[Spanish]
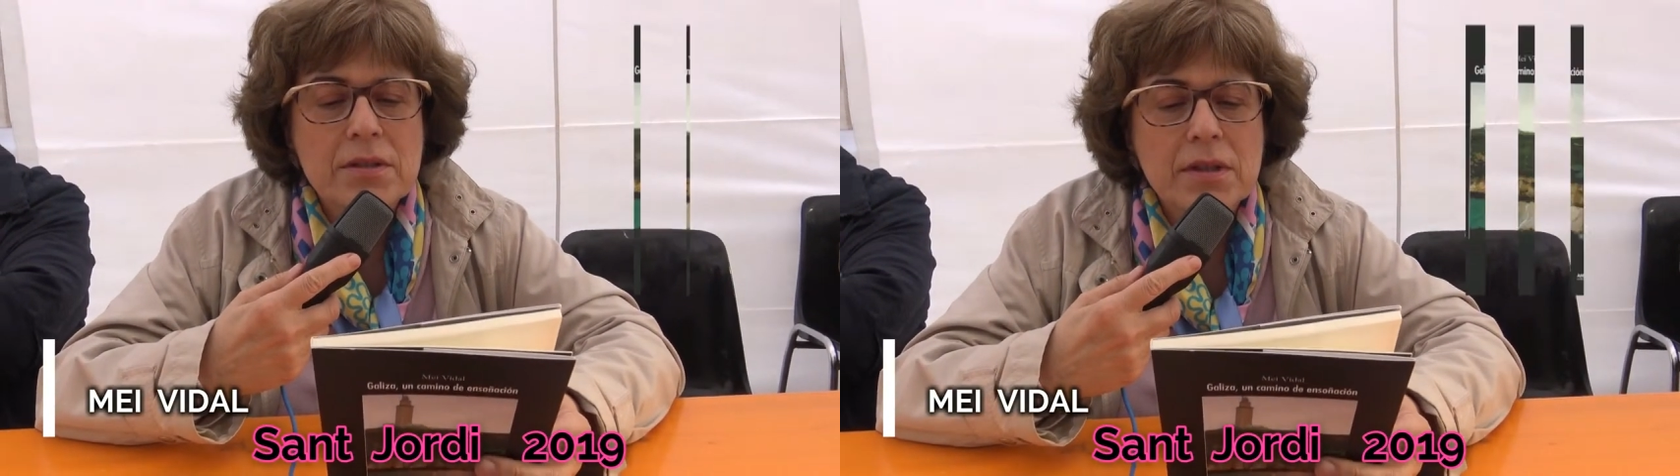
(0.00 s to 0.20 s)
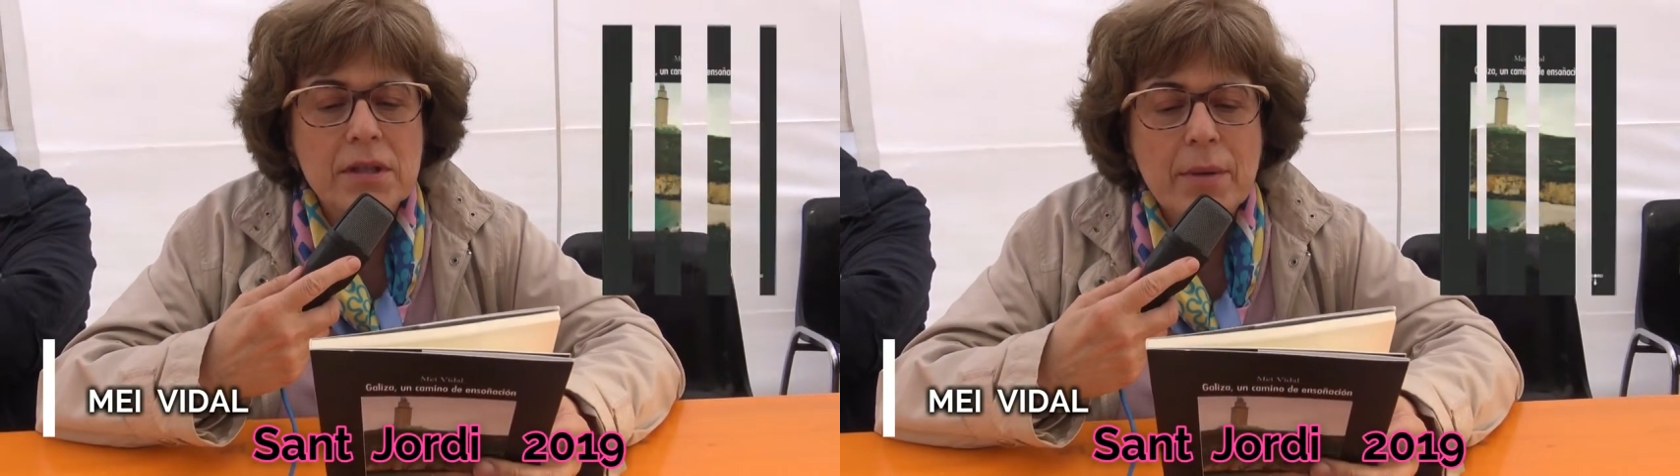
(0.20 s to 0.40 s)

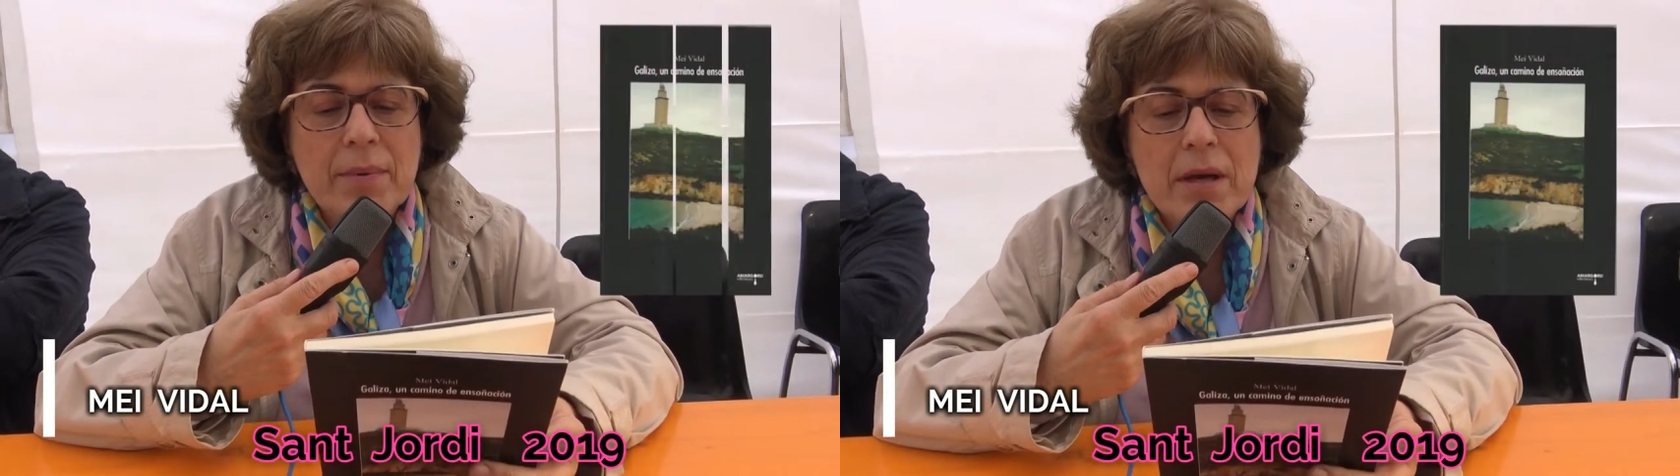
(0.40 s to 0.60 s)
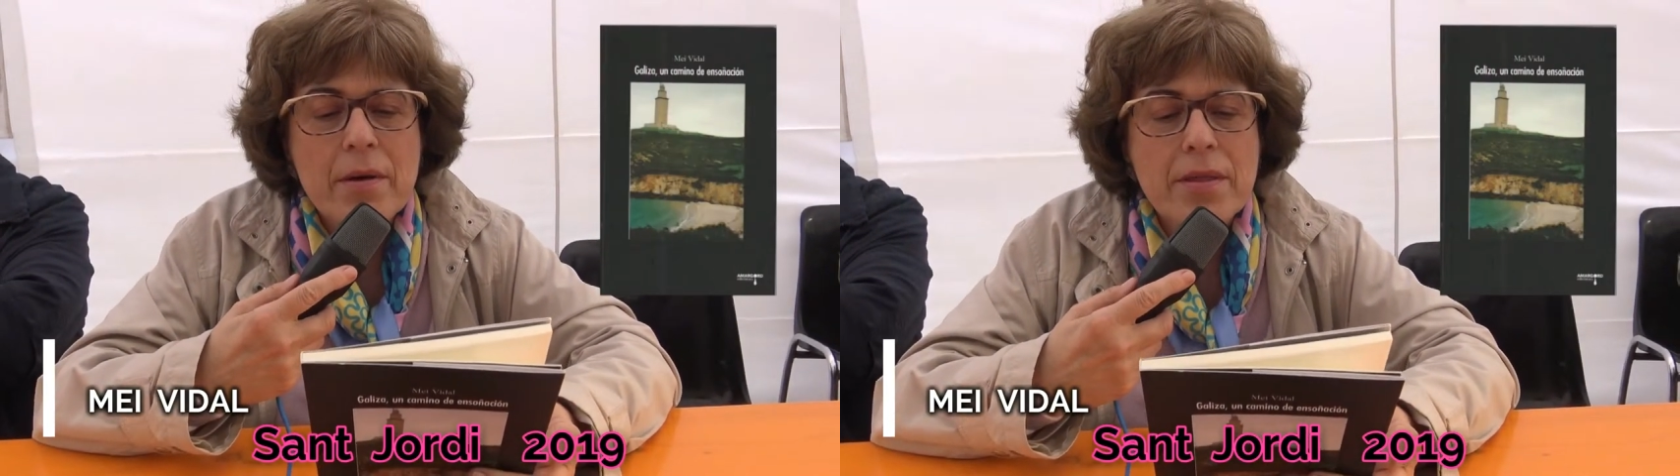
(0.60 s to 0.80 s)
sería
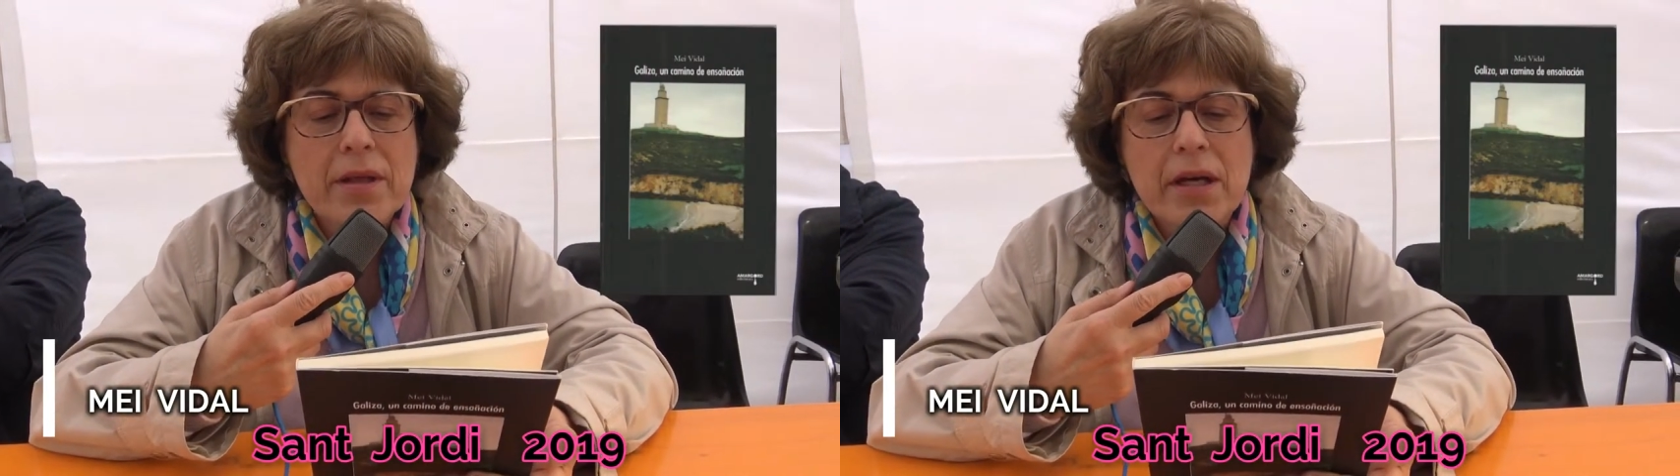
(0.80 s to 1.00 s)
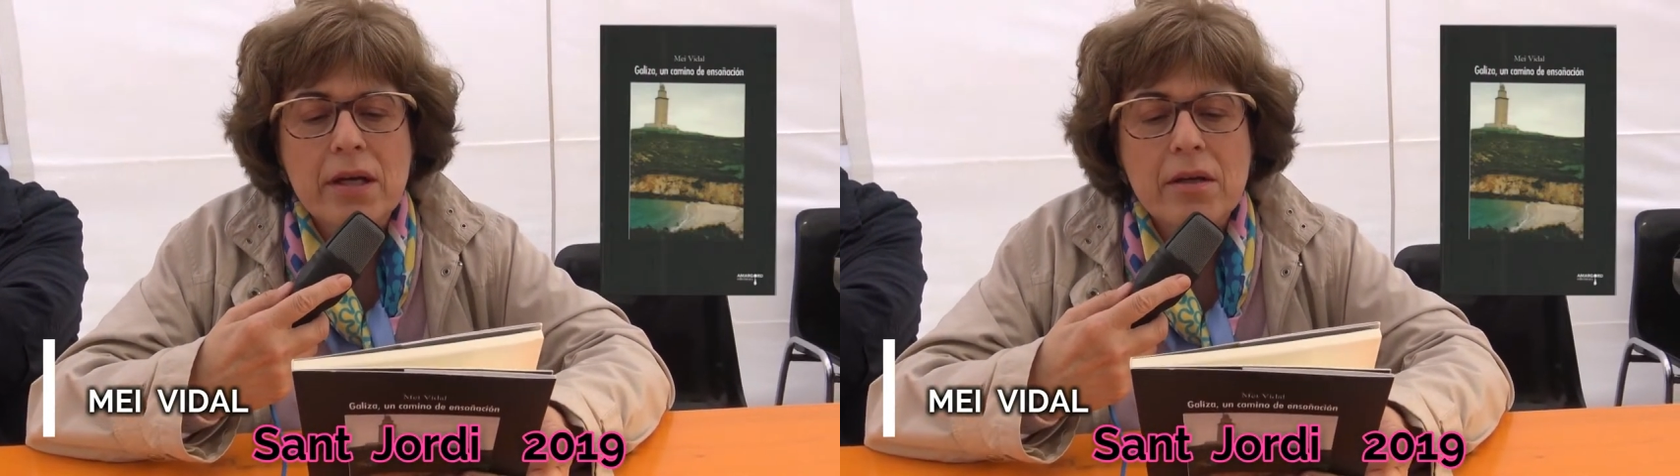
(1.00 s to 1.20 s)
para
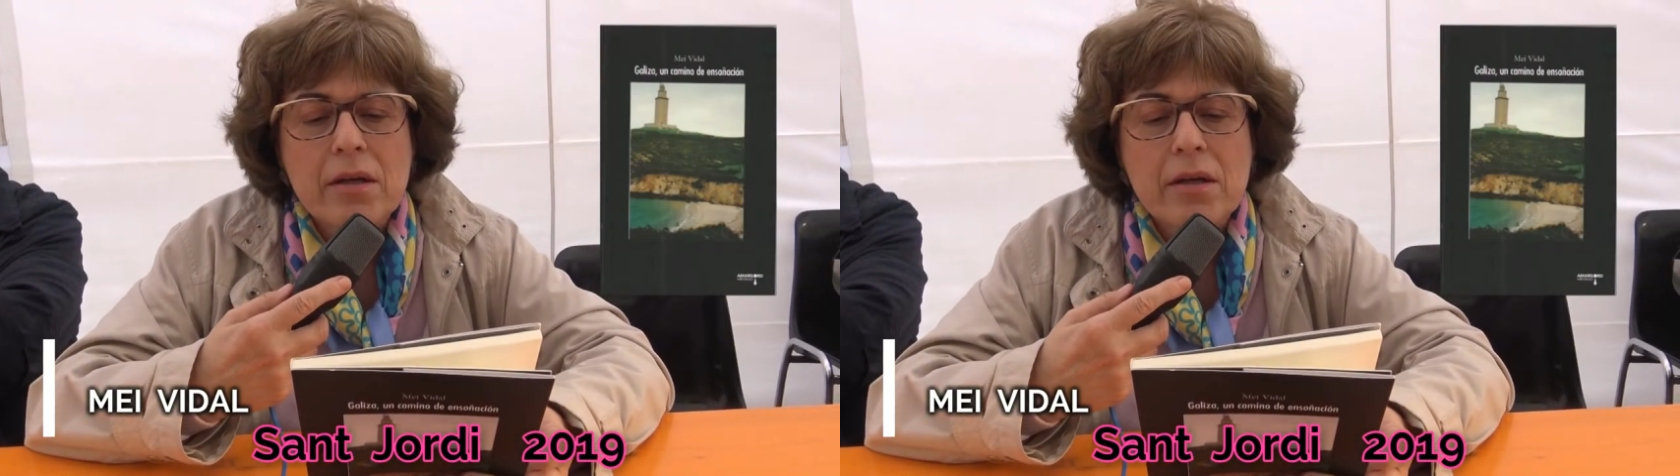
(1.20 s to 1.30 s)
avanzar